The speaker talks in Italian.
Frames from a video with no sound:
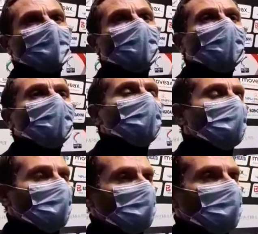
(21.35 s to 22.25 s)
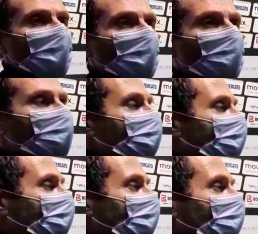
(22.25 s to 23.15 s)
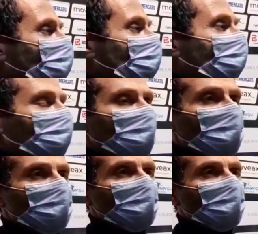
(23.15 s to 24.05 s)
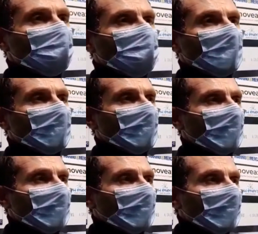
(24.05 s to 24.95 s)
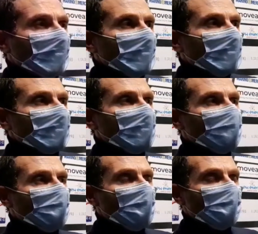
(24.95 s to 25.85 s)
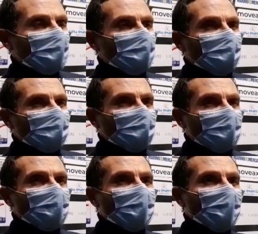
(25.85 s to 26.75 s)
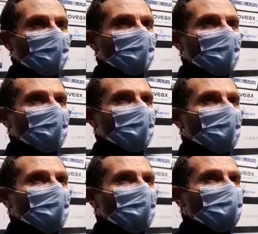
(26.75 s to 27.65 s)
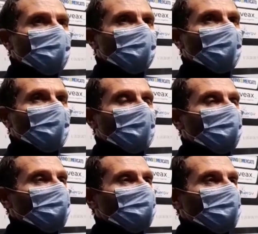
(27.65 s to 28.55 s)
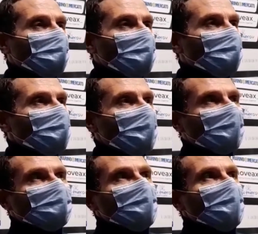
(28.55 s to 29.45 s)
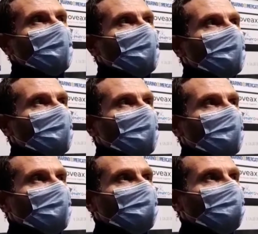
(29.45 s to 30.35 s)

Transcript: Oh, ho detto, non c'è alcun tipo di, di problema. Mm, sicuramente il, il, discorso Camplone, De Vito, e gli altri, che, che